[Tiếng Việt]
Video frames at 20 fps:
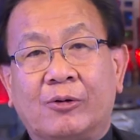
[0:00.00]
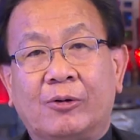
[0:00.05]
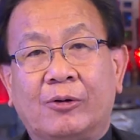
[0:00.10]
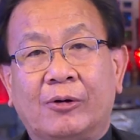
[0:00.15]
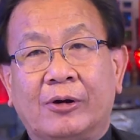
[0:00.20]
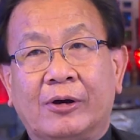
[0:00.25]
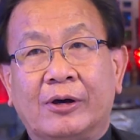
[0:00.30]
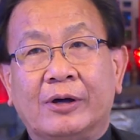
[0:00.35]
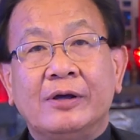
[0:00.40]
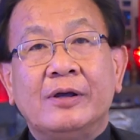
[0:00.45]

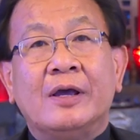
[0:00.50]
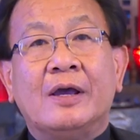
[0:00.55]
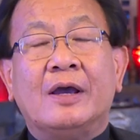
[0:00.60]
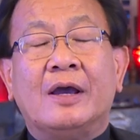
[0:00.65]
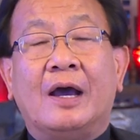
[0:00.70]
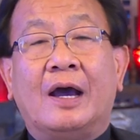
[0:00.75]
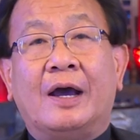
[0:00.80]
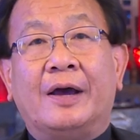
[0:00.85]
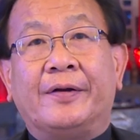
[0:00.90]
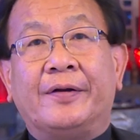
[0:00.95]
của
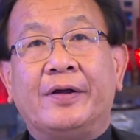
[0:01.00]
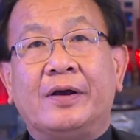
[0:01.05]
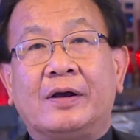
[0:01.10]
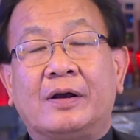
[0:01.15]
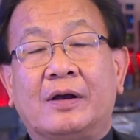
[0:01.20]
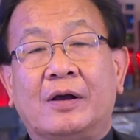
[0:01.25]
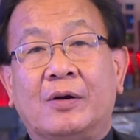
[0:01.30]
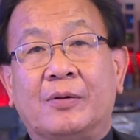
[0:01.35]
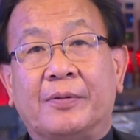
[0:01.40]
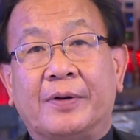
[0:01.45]
à, Đức
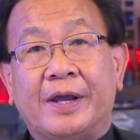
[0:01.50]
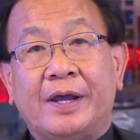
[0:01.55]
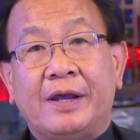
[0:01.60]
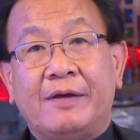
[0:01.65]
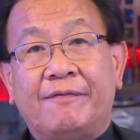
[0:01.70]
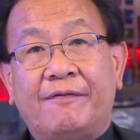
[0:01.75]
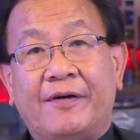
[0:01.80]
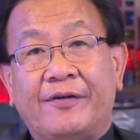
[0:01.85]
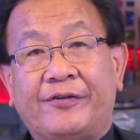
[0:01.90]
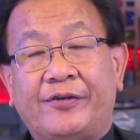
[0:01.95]
Hồng Y
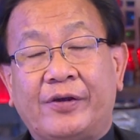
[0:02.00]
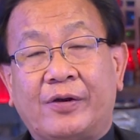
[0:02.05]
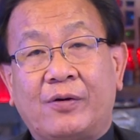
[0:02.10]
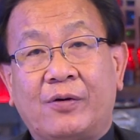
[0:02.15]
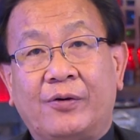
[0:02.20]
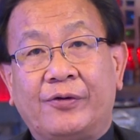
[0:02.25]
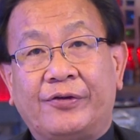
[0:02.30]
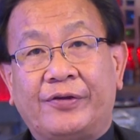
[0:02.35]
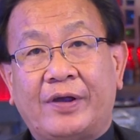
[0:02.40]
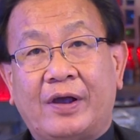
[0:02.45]

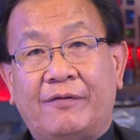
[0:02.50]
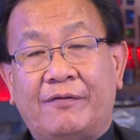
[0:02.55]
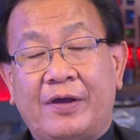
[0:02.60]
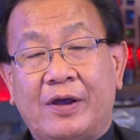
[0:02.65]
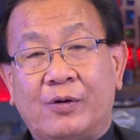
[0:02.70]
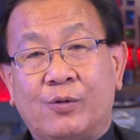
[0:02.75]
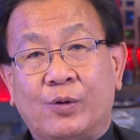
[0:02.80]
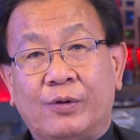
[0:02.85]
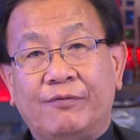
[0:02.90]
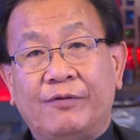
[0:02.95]
Francisco
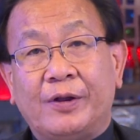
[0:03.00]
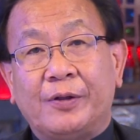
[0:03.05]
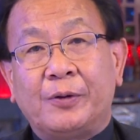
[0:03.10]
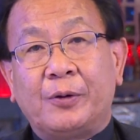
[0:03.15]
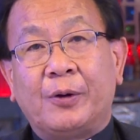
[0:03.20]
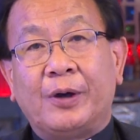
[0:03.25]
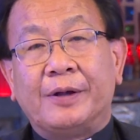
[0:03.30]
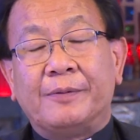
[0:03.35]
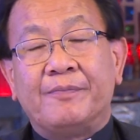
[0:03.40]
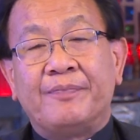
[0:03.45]
Xavier Nguyễn Văn
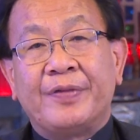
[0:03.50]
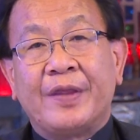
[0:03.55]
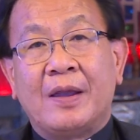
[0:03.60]
Thuận